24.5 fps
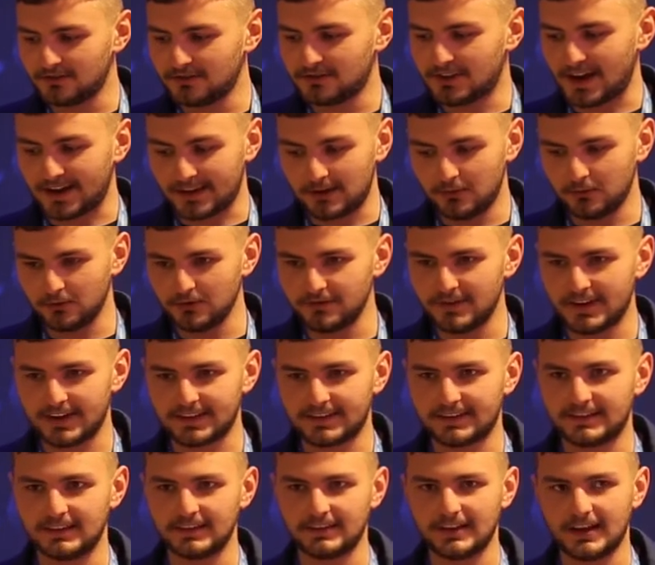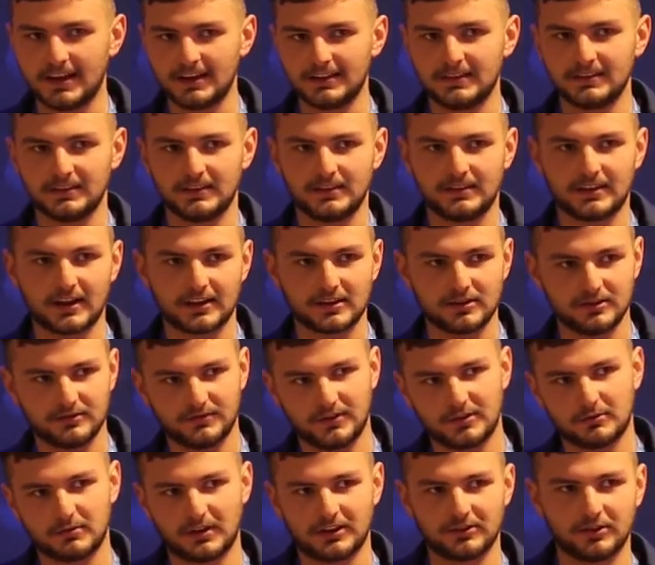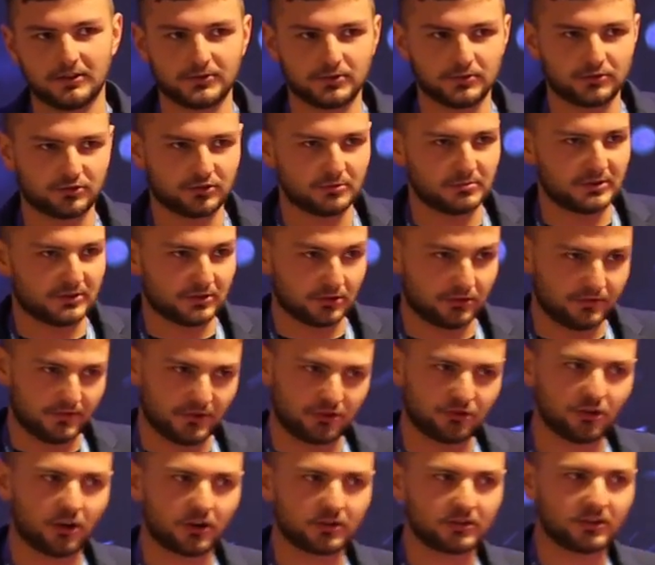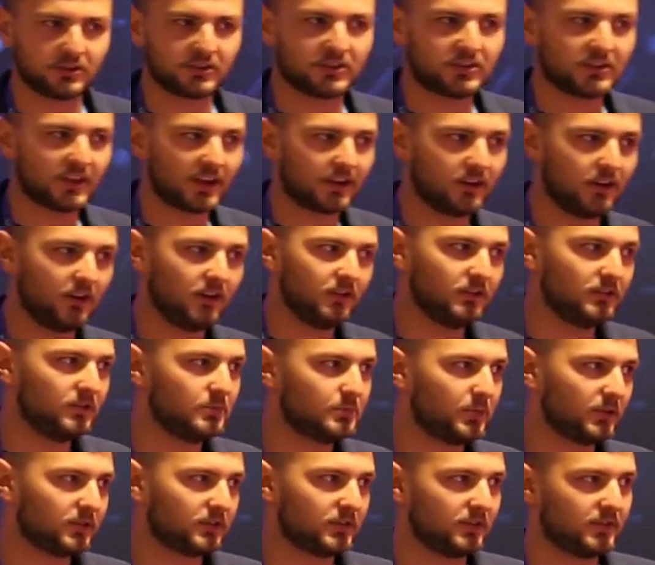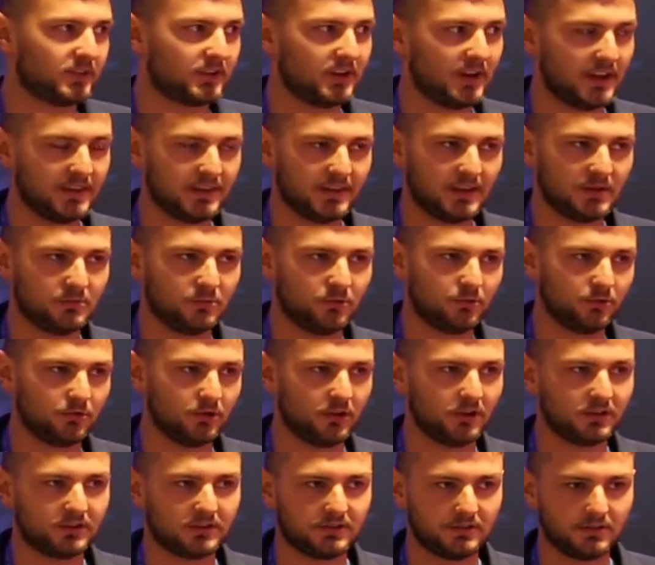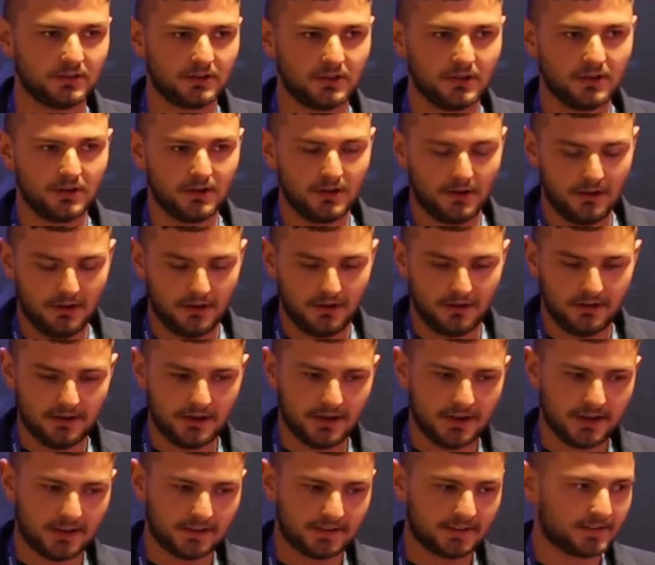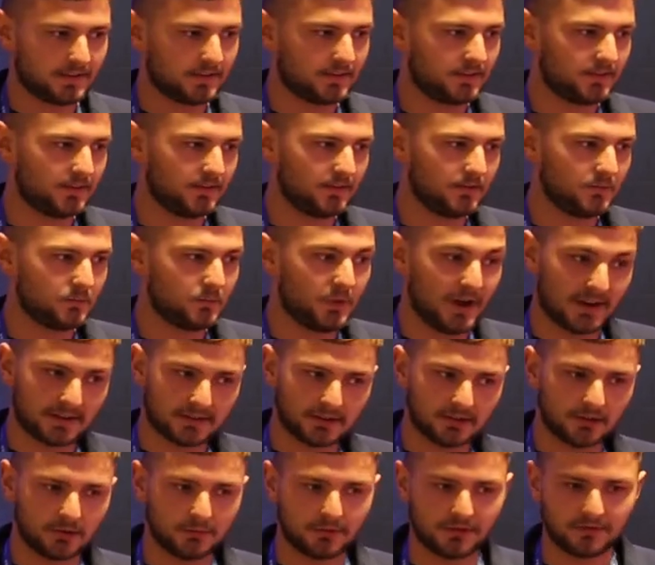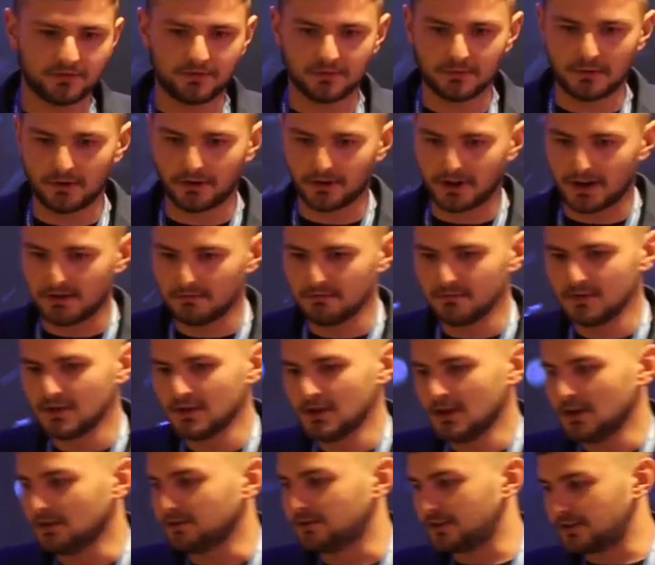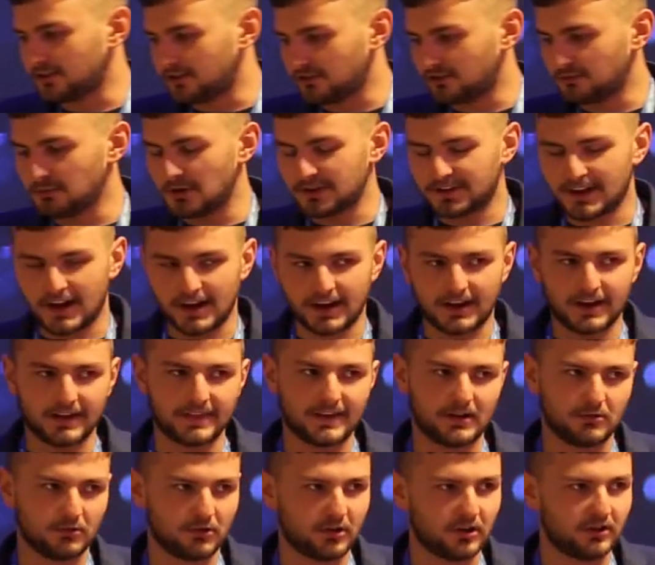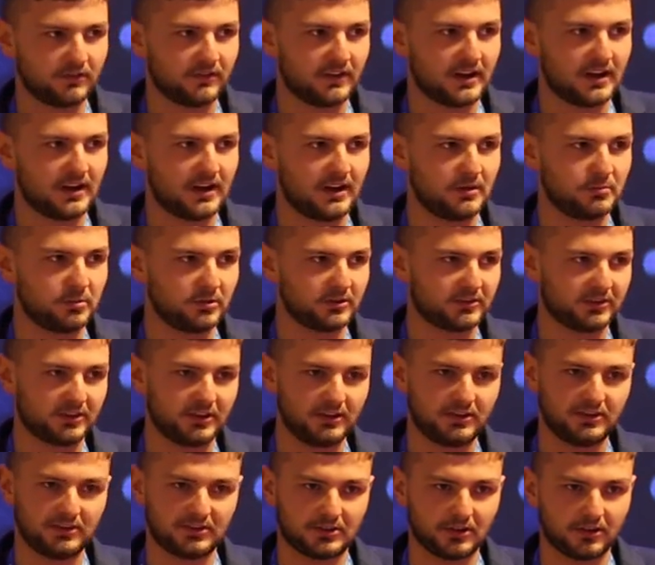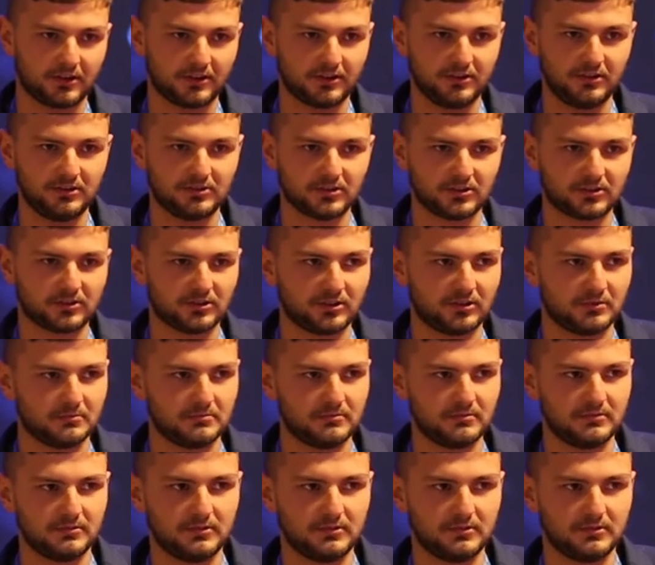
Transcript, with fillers: taki uniwersytet i takich wykładowców, żeby coś wyciągnąć z tego i pod tym względem UJ jest bardzo dobrym wyborem. To jest śmietanka naukowa polskiej historii, to są